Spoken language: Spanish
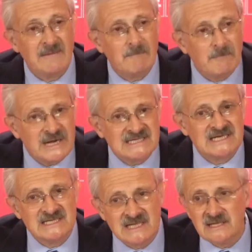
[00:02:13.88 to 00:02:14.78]

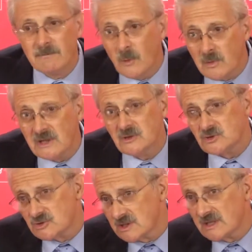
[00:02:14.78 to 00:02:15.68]
empresas y ente
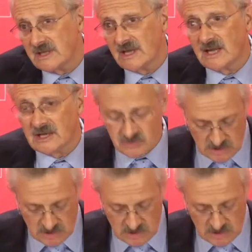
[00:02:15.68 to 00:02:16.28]
públicos, que en el caso